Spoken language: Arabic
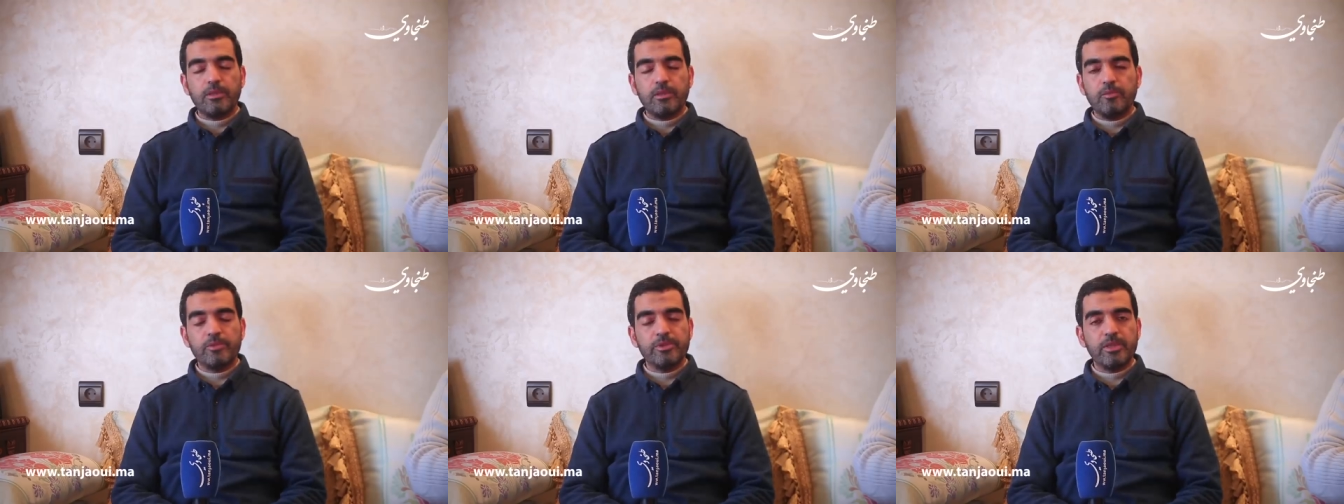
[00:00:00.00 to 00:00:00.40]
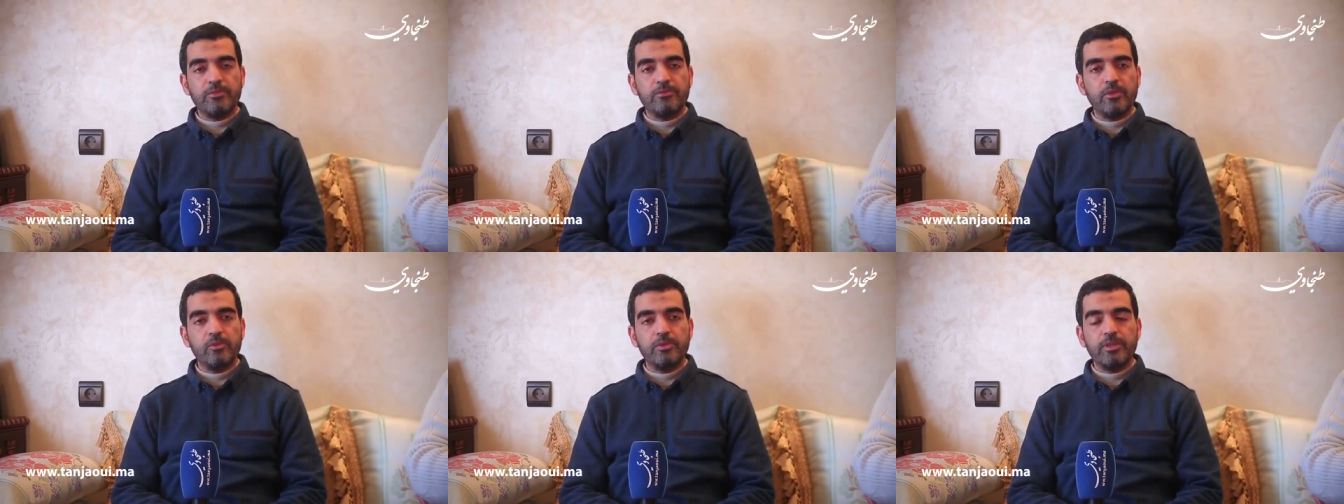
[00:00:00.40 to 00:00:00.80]
الله ما شاء
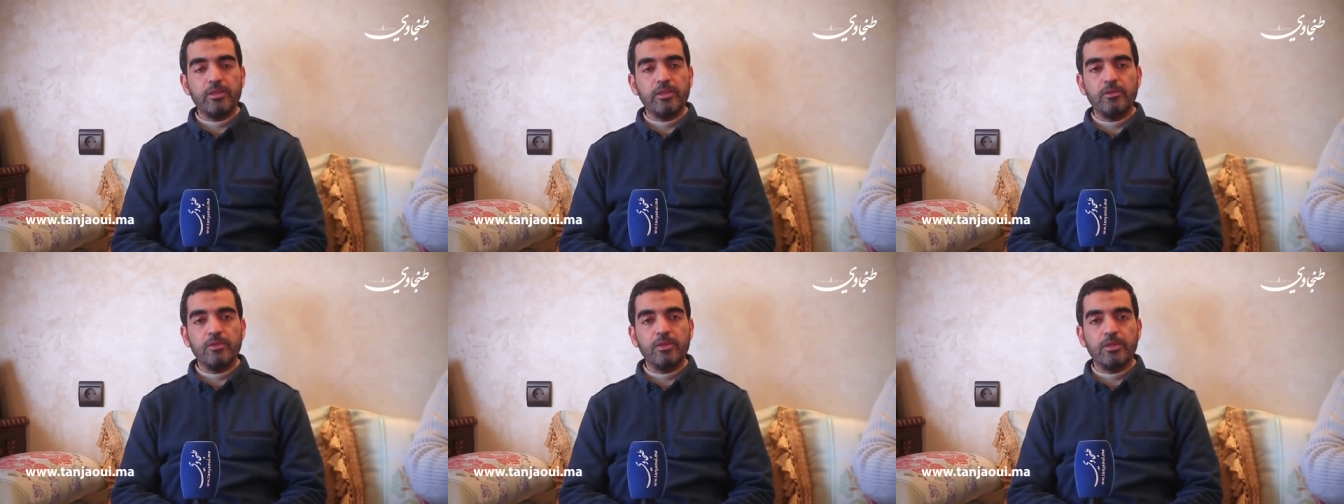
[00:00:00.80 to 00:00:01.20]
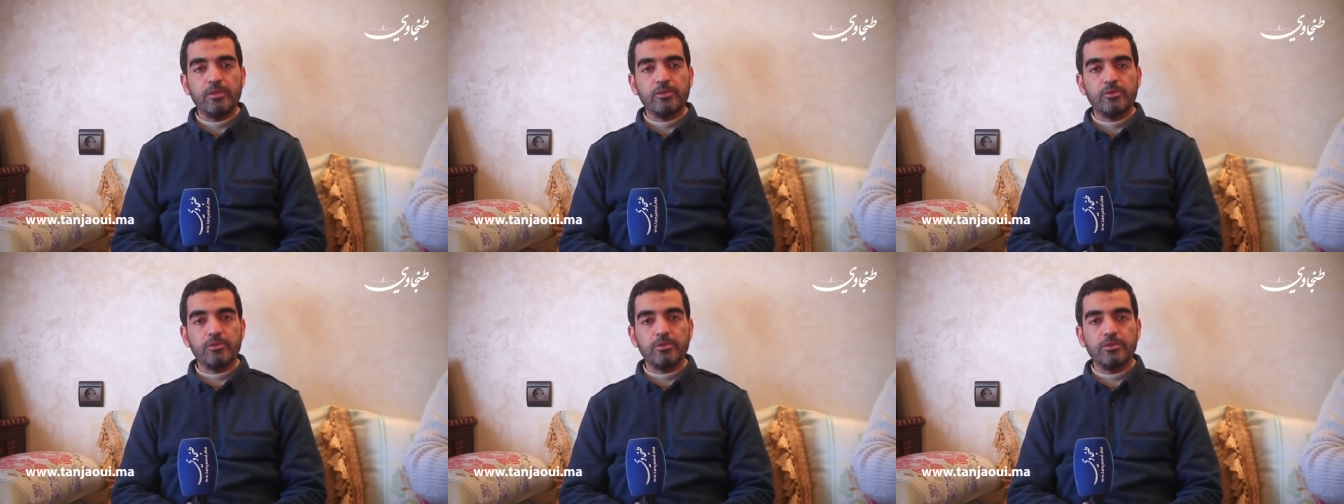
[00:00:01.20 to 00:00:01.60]
فعل انا الا
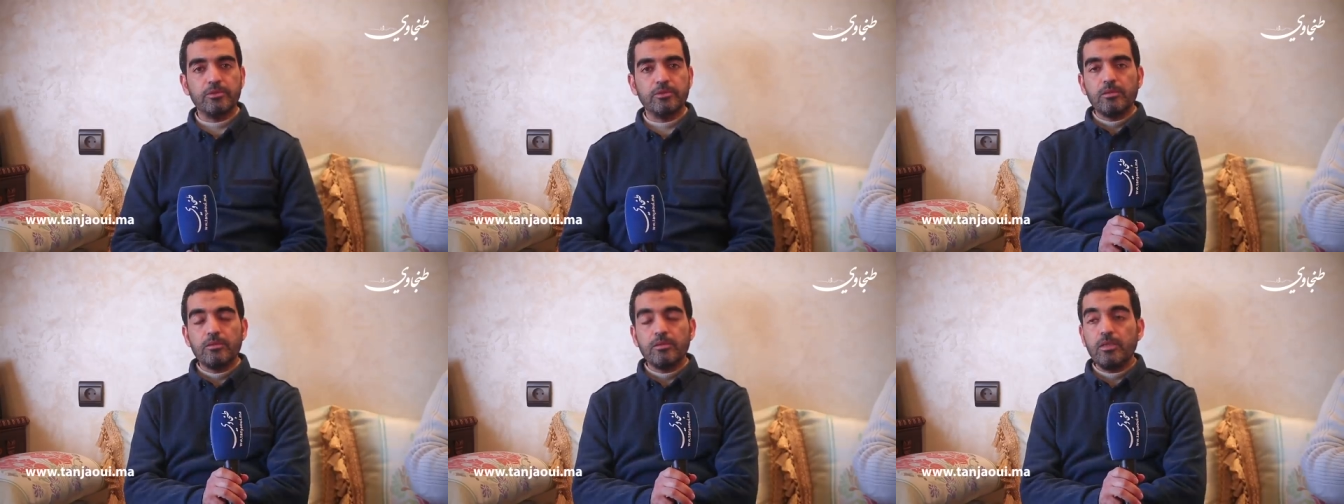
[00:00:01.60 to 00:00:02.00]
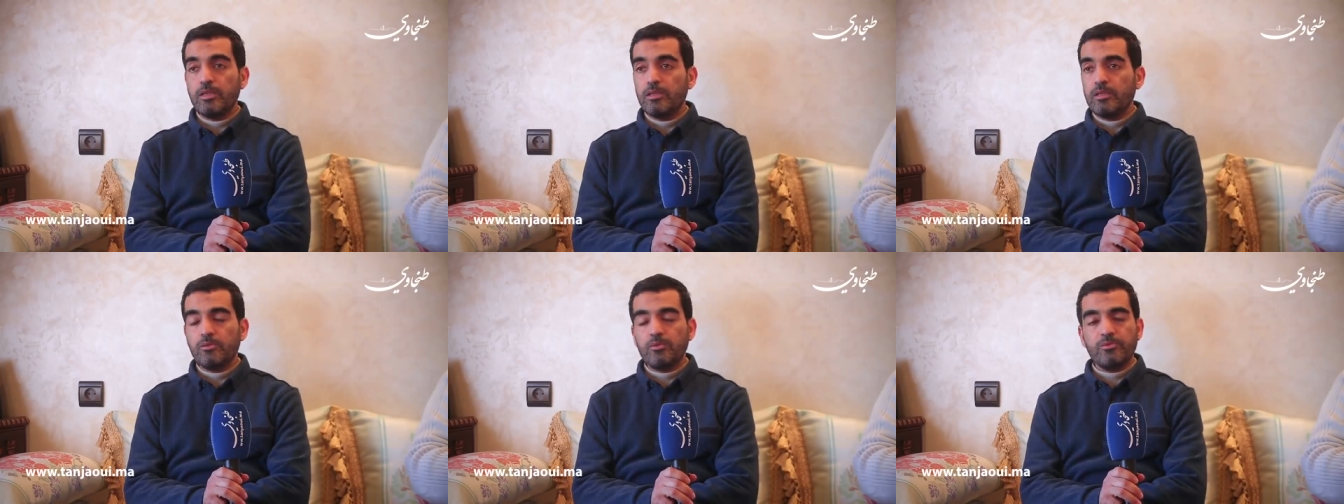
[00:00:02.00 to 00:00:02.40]
رجعون لا
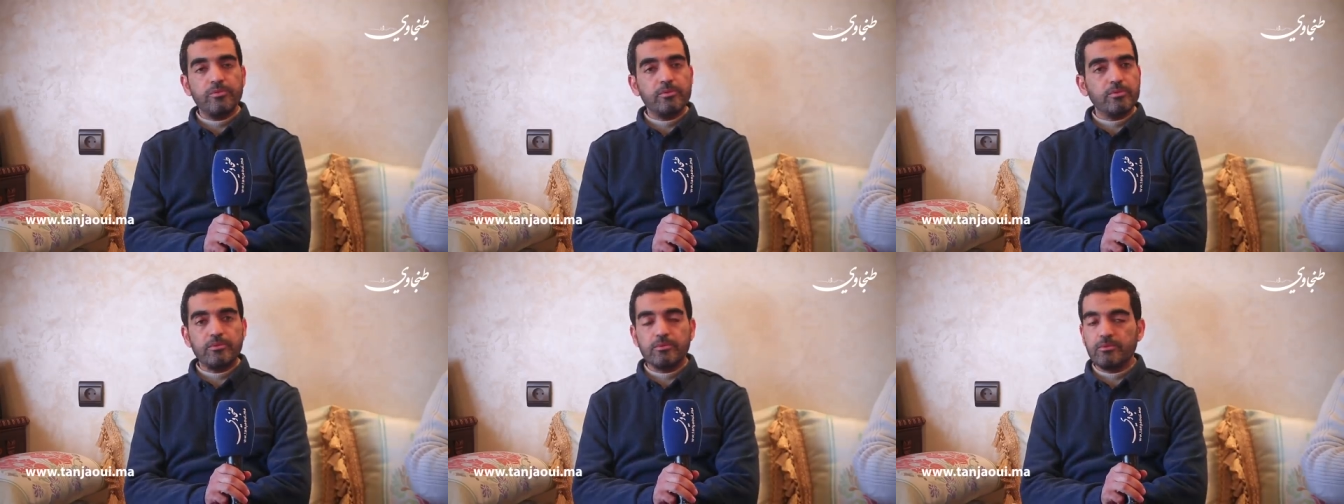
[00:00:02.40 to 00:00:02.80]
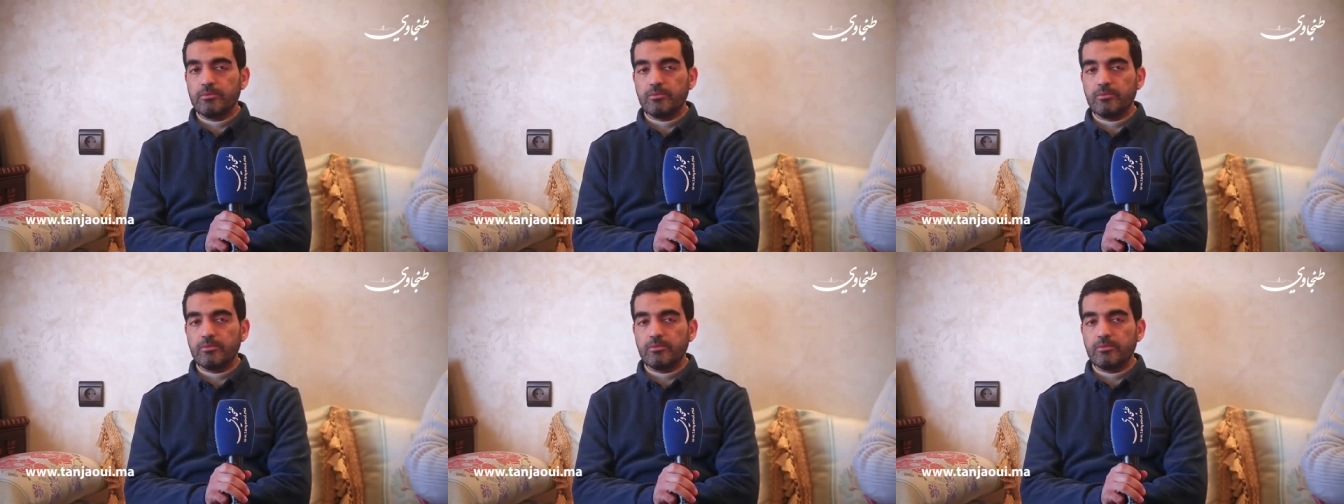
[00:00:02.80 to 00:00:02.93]
لا في,